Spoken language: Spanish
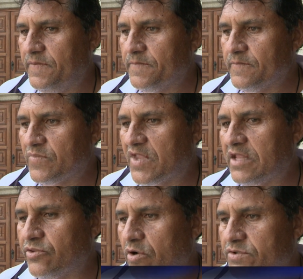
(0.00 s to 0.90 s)
por el
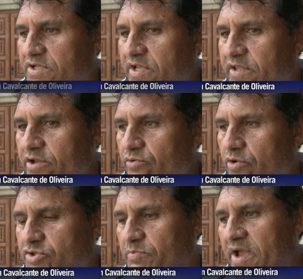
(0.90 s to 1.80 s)
número de católicos
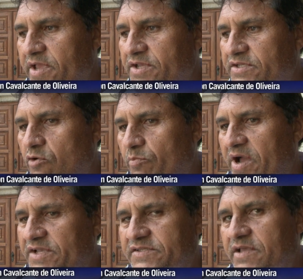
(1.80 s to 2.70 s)
que hay en nuestro
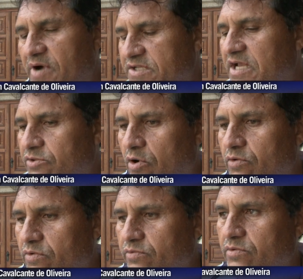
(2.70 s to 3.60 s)
país, que es el país
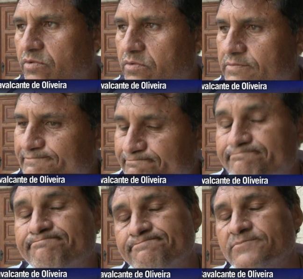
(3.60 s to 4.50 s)
con más católicos
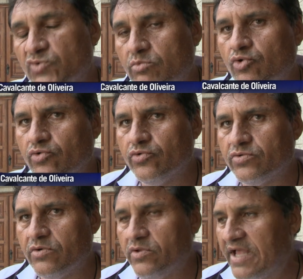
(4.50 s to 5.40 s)
en el mundo,
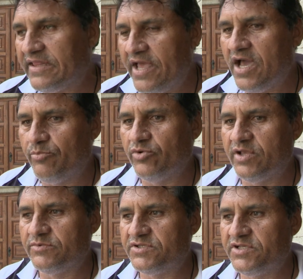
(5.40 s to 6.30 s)
es importante que el
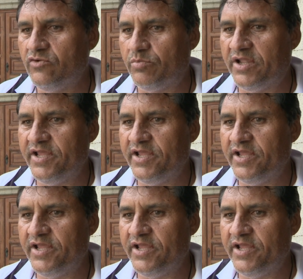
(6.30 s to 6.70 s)
próximo Papa sea